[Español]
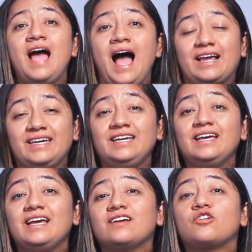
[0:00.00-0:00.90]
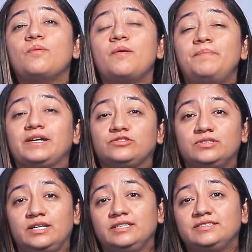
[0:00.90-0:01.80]
Aquí como
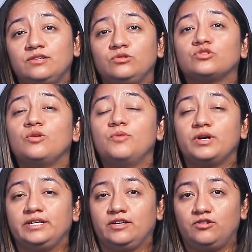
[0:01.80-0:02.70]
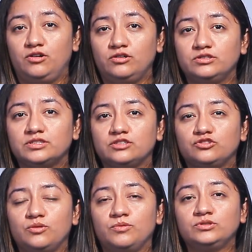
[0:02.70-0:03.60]
personal de salud, como ginecólogos que
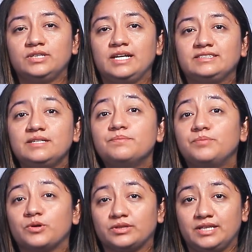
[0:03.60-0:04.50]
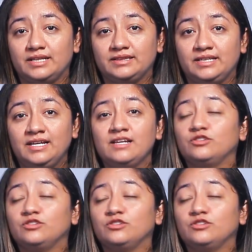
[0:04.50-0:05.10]
somos, es importante